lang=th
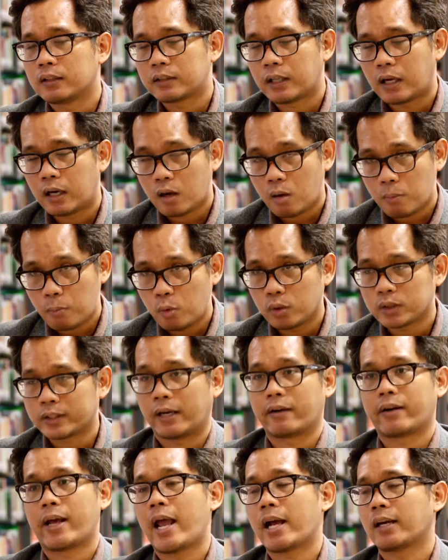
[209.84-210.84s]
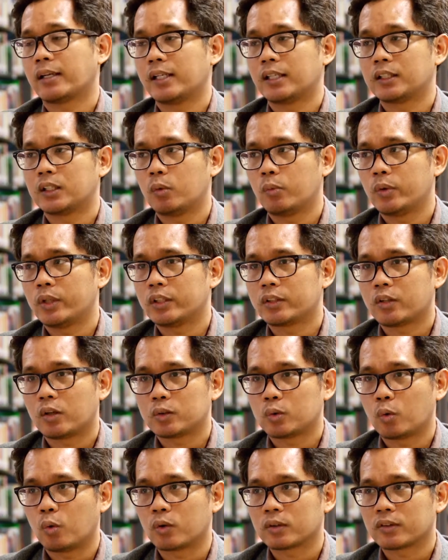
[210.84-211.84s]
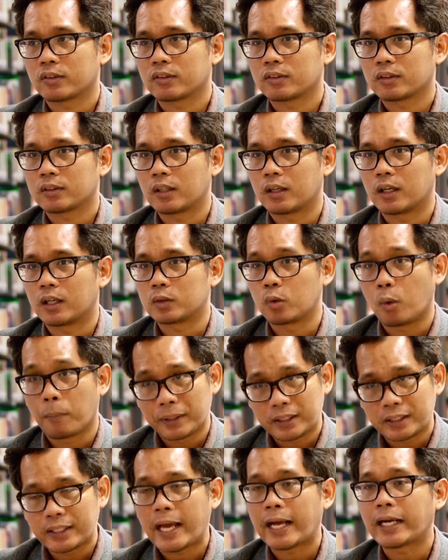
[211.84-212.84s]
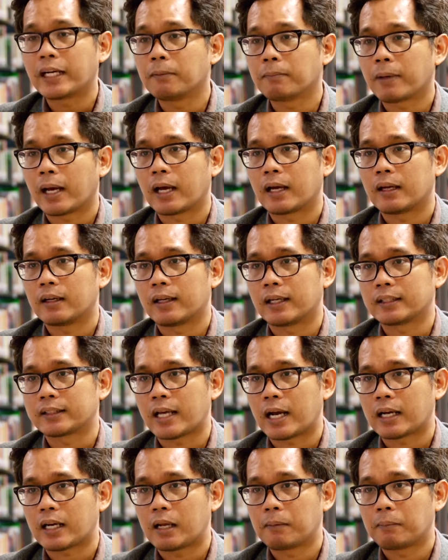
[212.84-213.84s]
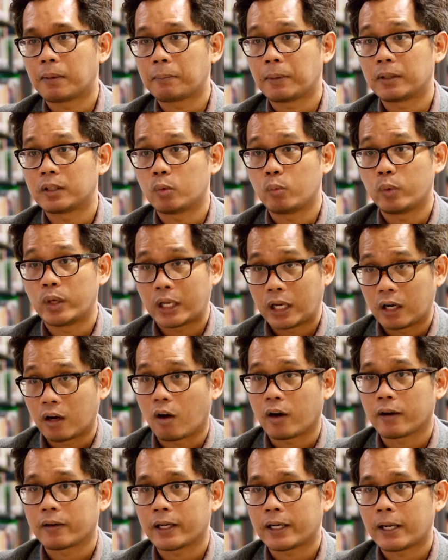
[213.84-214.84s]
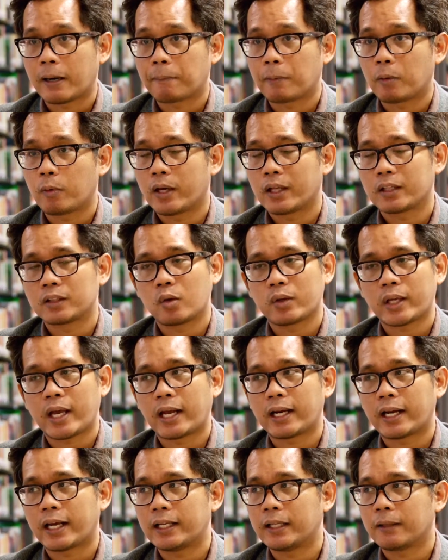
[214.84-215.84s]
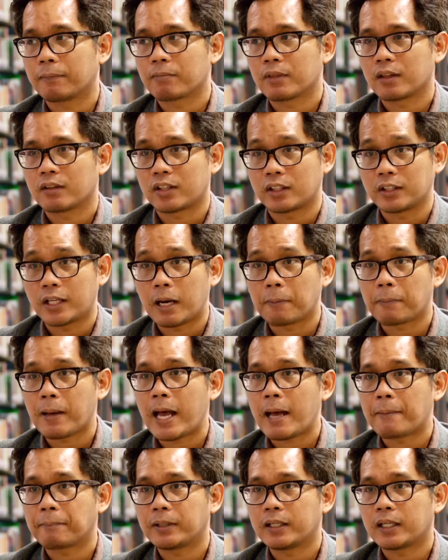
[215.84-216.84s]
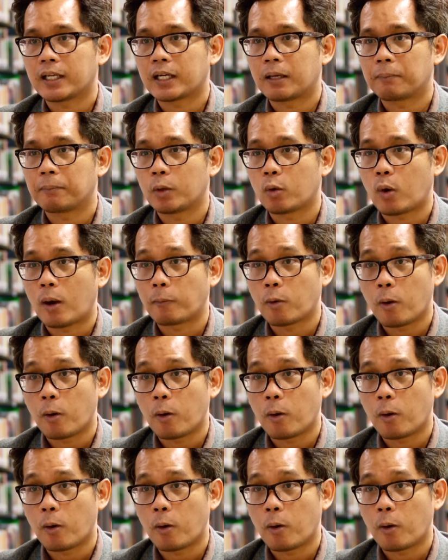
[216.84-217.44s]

ถ้าเราพูดแต่แรกเนี่ยทีวีดิจิตอลถูกถูกพัฒนาขึ้นมา หลังจากกันมันเป็นทีวีอนาล็อกนะครับเพราะว่าต้องการให้สัญญาณภาพเนี่ยนะครับมีความ